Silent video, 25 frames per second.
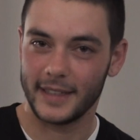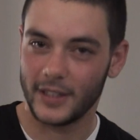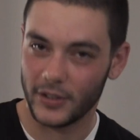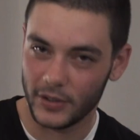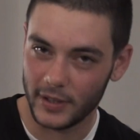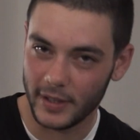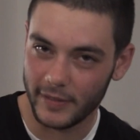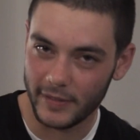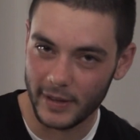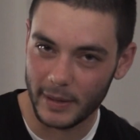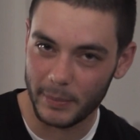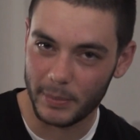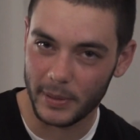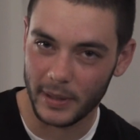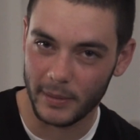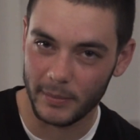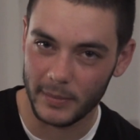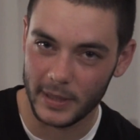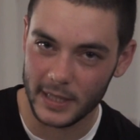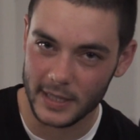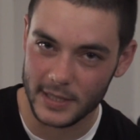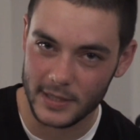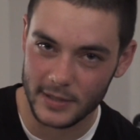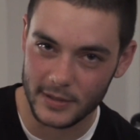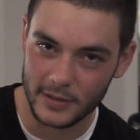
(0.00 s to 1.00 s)
Dio di aver
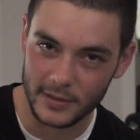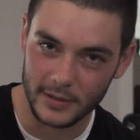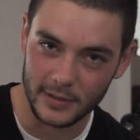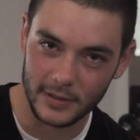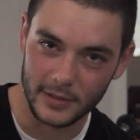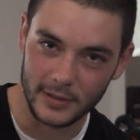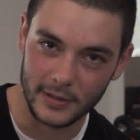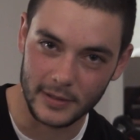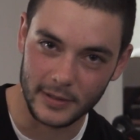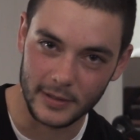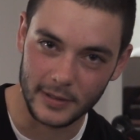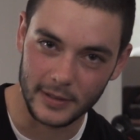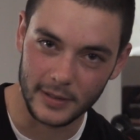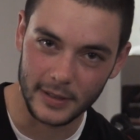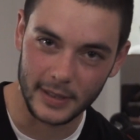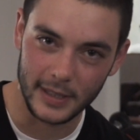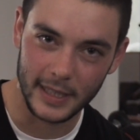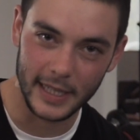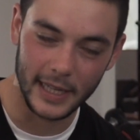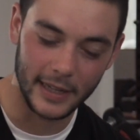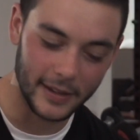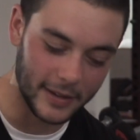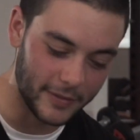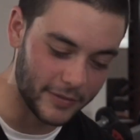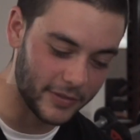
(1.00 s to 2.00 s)
permesso
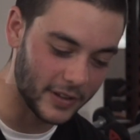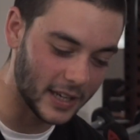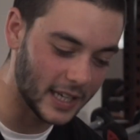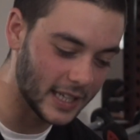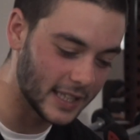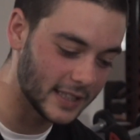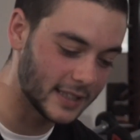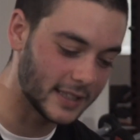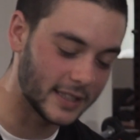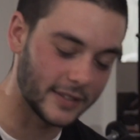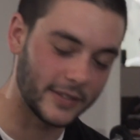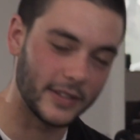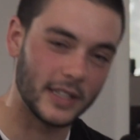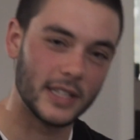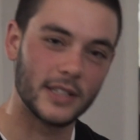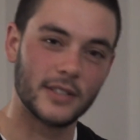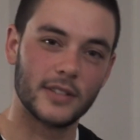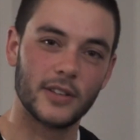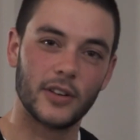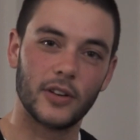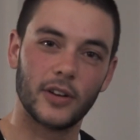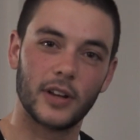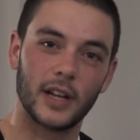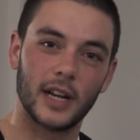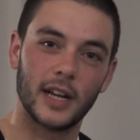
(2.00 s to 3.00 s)
che le fialette
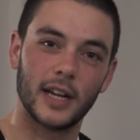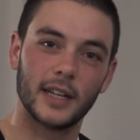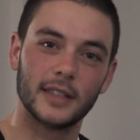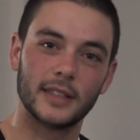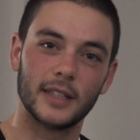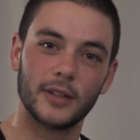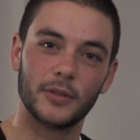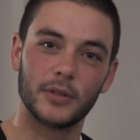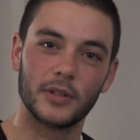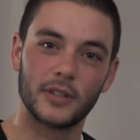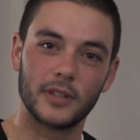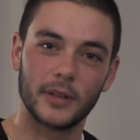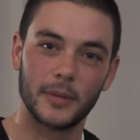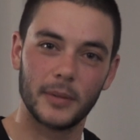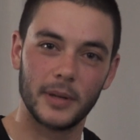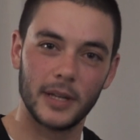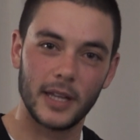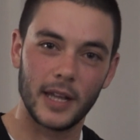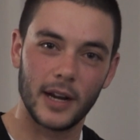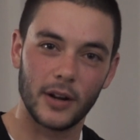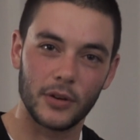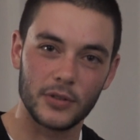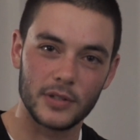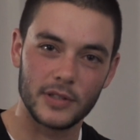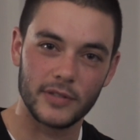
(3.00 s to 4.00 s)
venissero create in questa
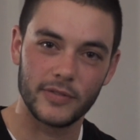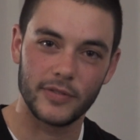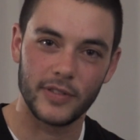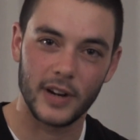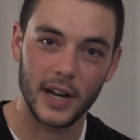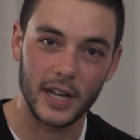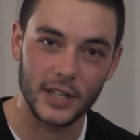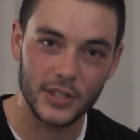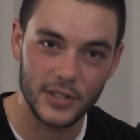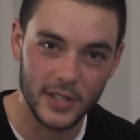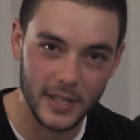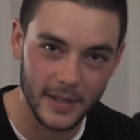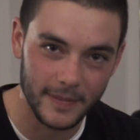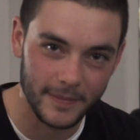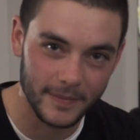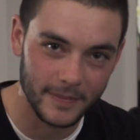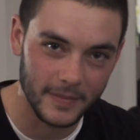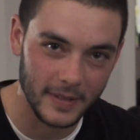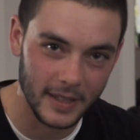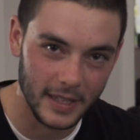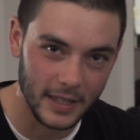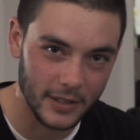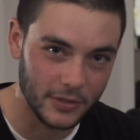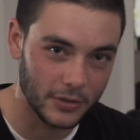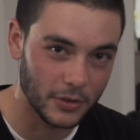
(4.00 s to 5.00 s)
maniera così fragile,
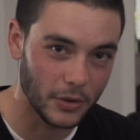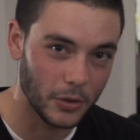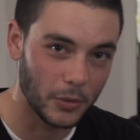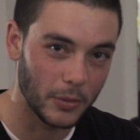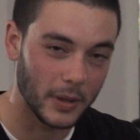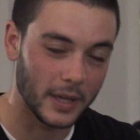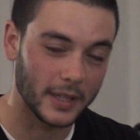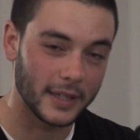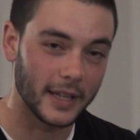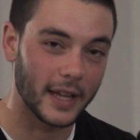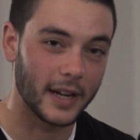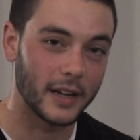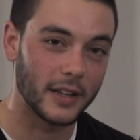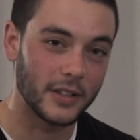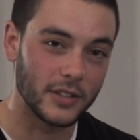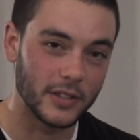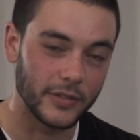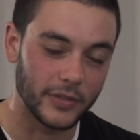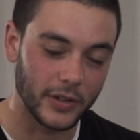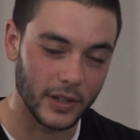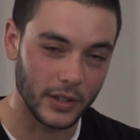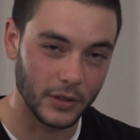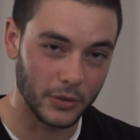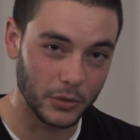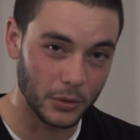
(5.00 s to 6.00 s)
che al solo guardarle si
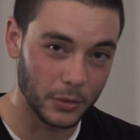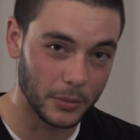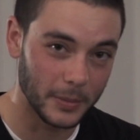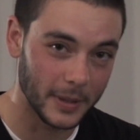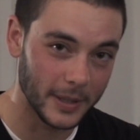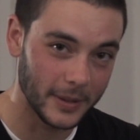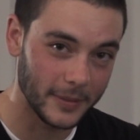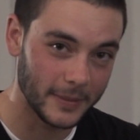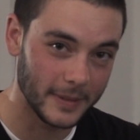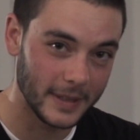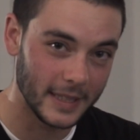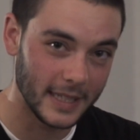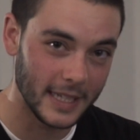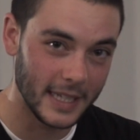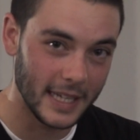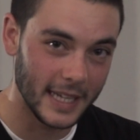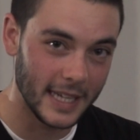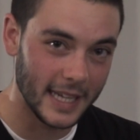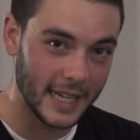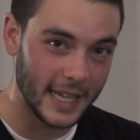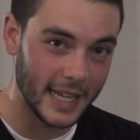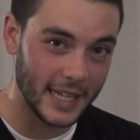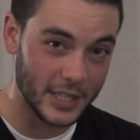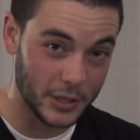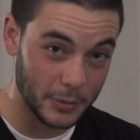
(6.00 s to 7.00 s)
frantumano,
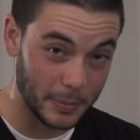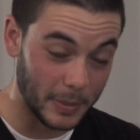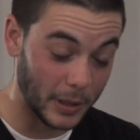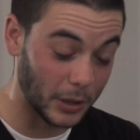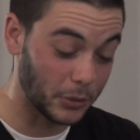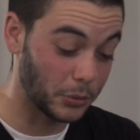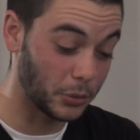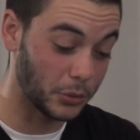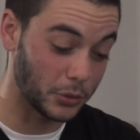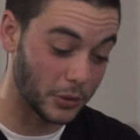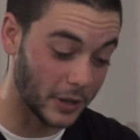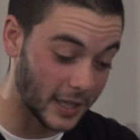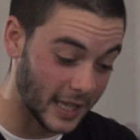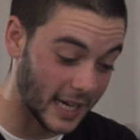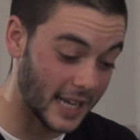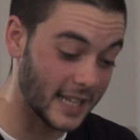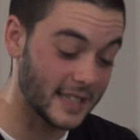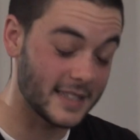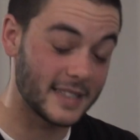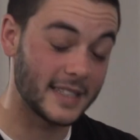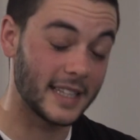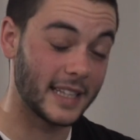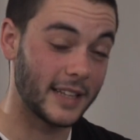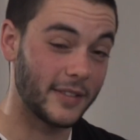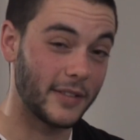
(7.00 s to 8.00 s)
e soprattutto
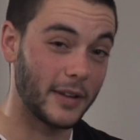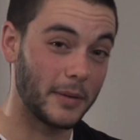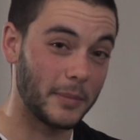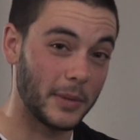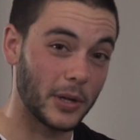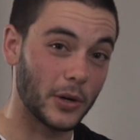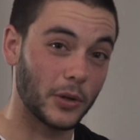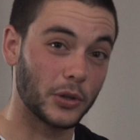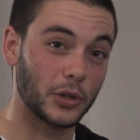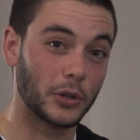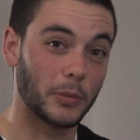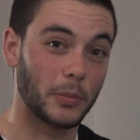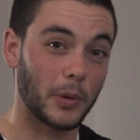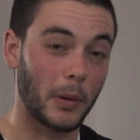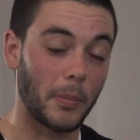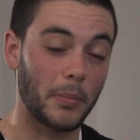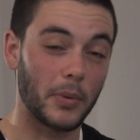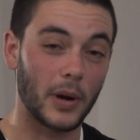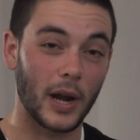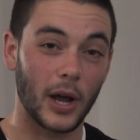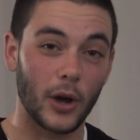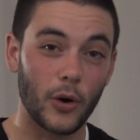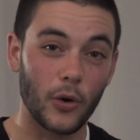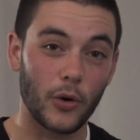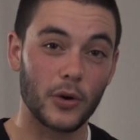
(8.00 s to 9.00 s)
grazie di avermi rotto
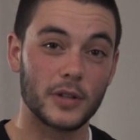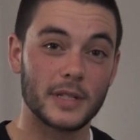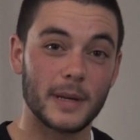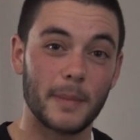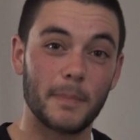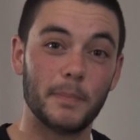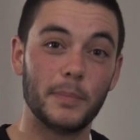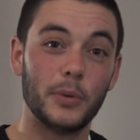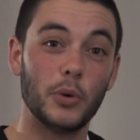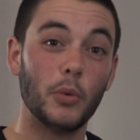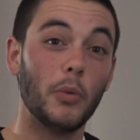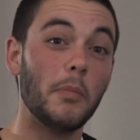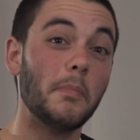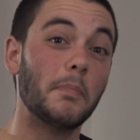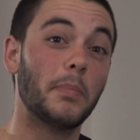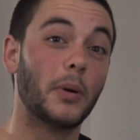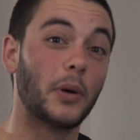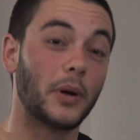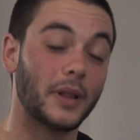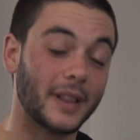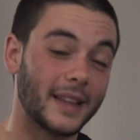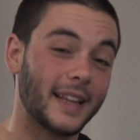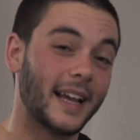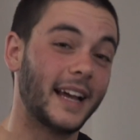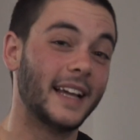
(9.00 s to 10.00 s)
proprio la cosa più
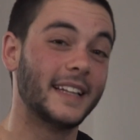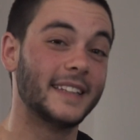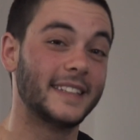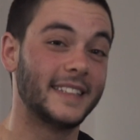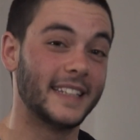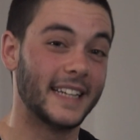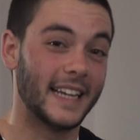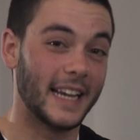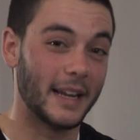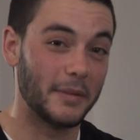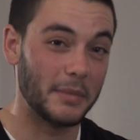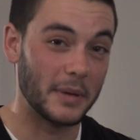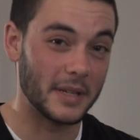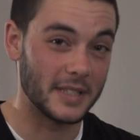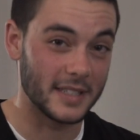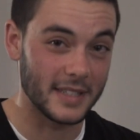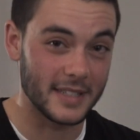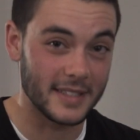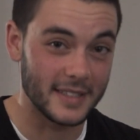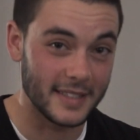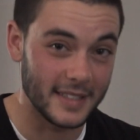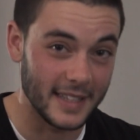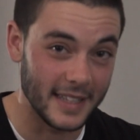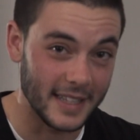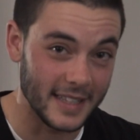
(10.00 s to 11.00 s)
importante nella mia
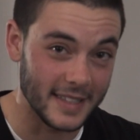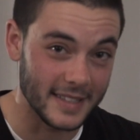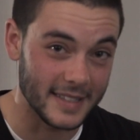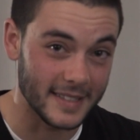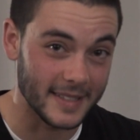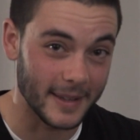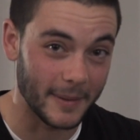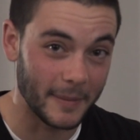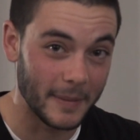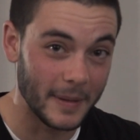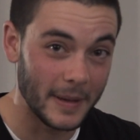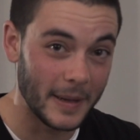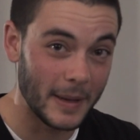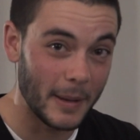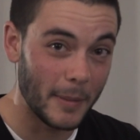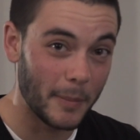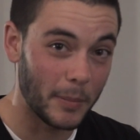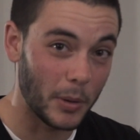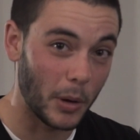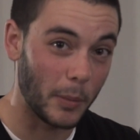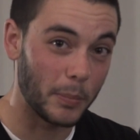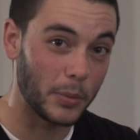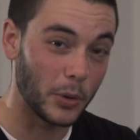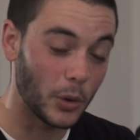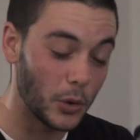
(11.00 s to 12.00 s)
esistenza,
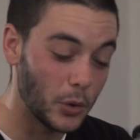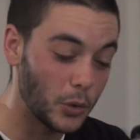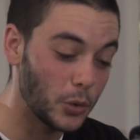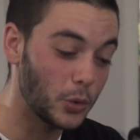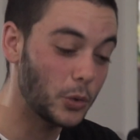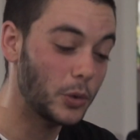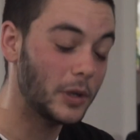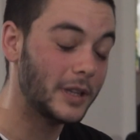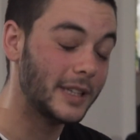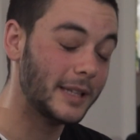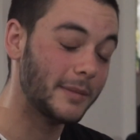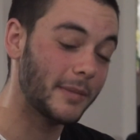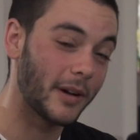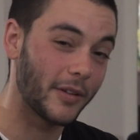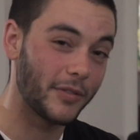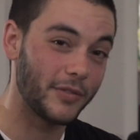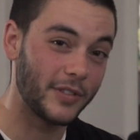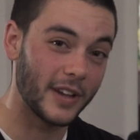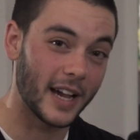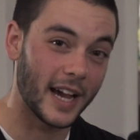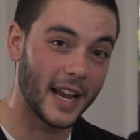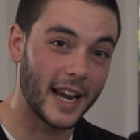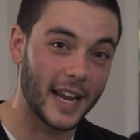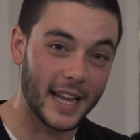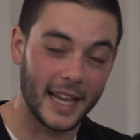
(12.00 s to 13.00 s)
proprio l'ultima
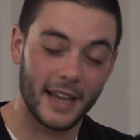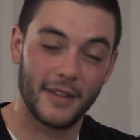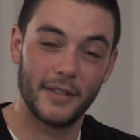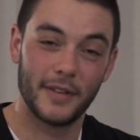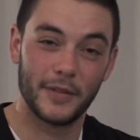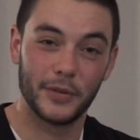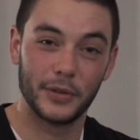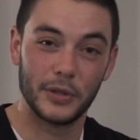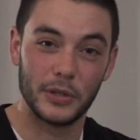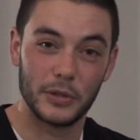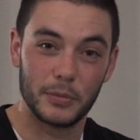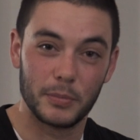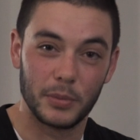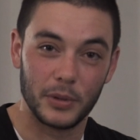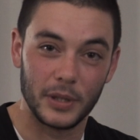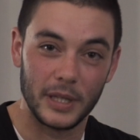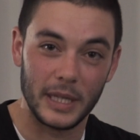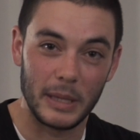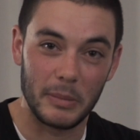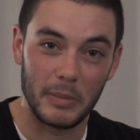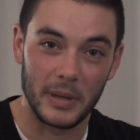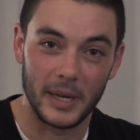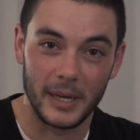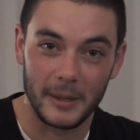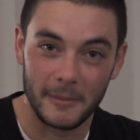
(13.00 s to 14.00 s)
fiala che avevo
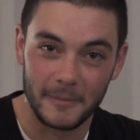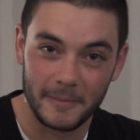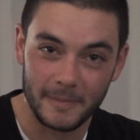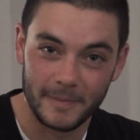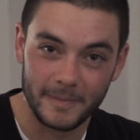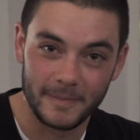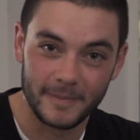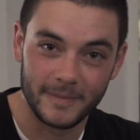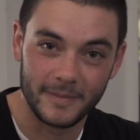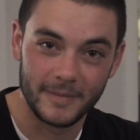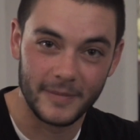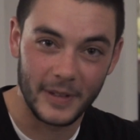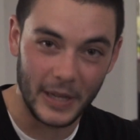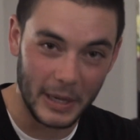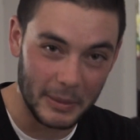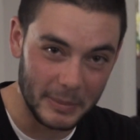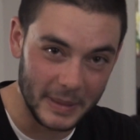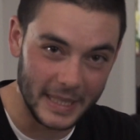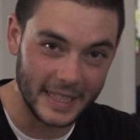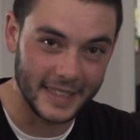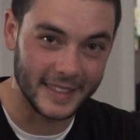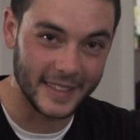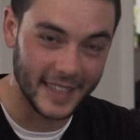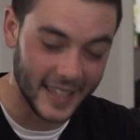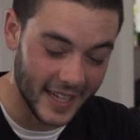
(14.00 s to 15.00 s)
disponibile
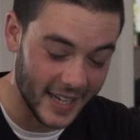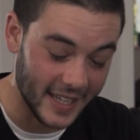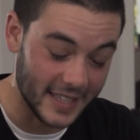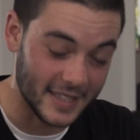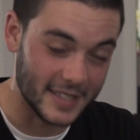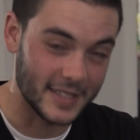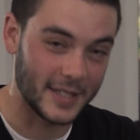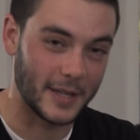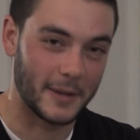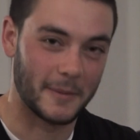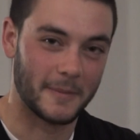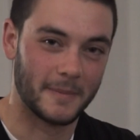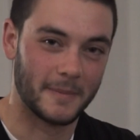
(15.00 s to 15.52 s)
veramente grazie